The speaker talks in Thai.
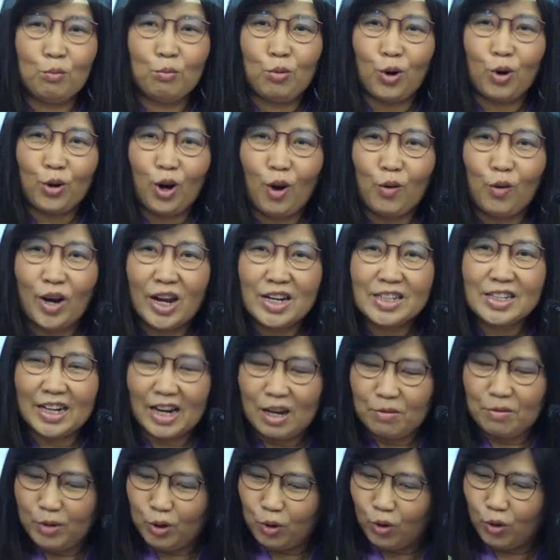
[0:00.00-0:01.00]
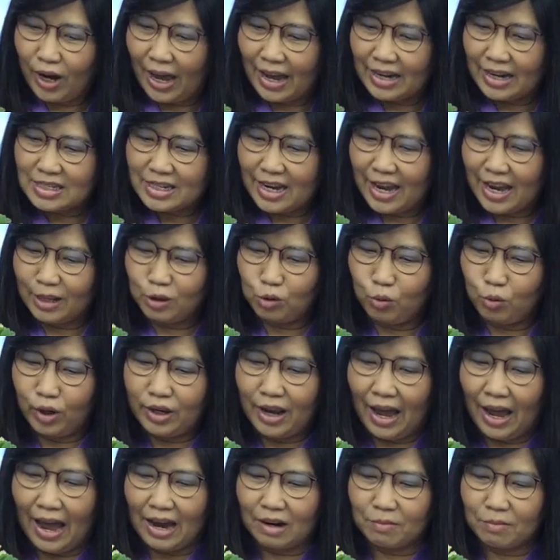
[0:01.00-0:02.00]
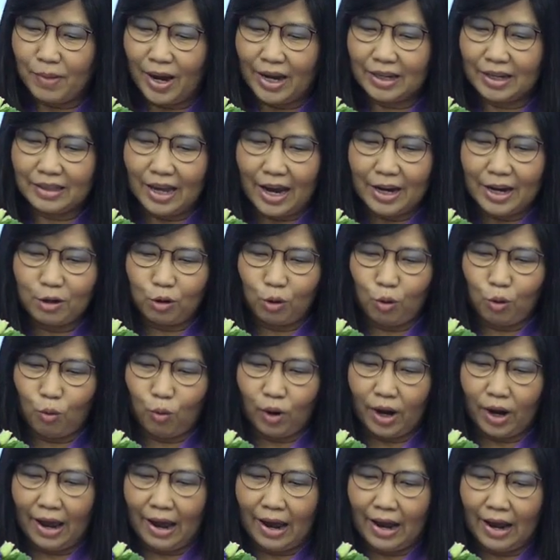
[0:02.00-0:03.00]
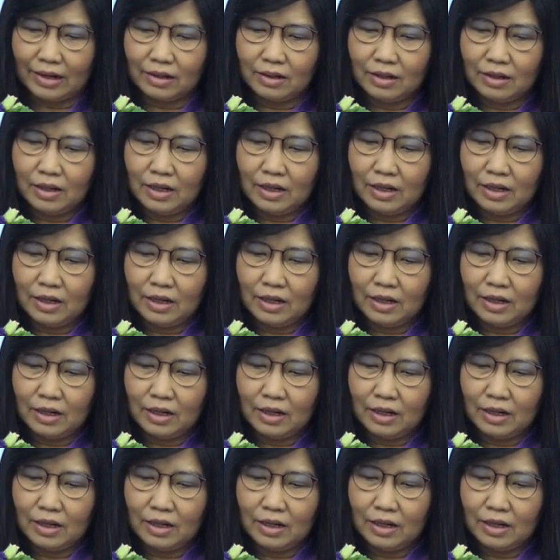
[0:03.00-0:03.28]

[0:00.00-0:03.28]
พวกเราน่าจะได้มีโอกาสแชร์ตัวอย่างภายใต้โครงการ